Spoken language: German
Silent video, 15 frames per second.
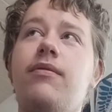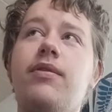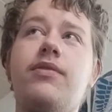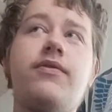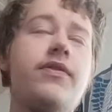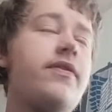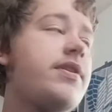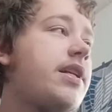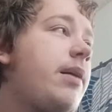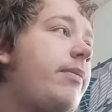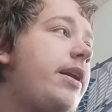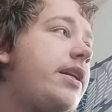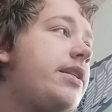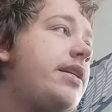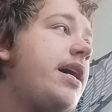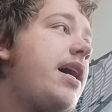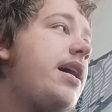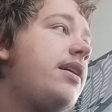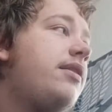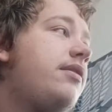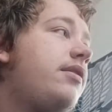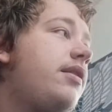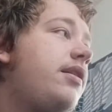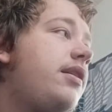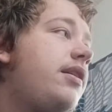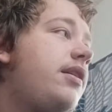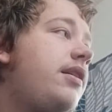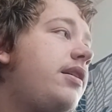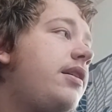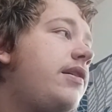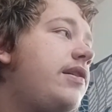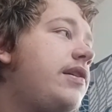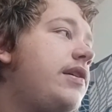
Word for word: was, was kann man denn sagen? Äh,